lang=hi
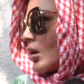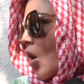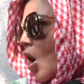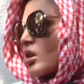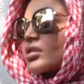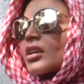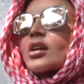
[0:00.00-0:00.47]

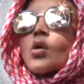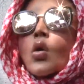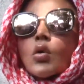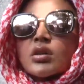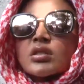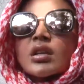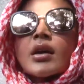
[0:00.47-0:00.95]
लॉ से
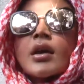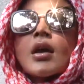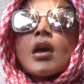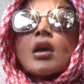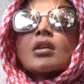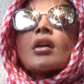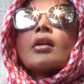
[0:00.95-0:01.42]
कोर्ट से
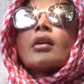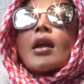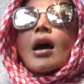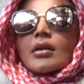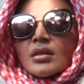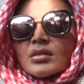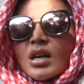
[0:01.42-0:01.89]
कि
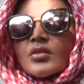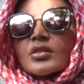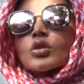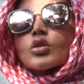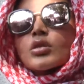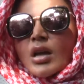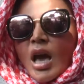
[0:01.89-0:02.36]
राखी
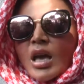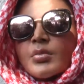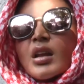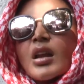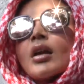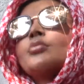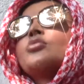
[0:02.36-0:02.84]
सावंत को
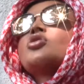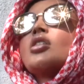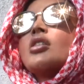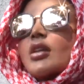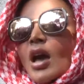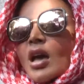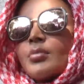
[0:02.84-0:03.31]
न्याय मिले
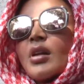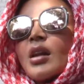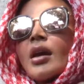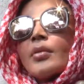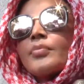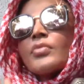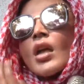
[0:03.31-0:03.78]
मुझे न्याय
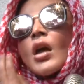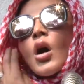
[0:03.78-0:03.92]
मिले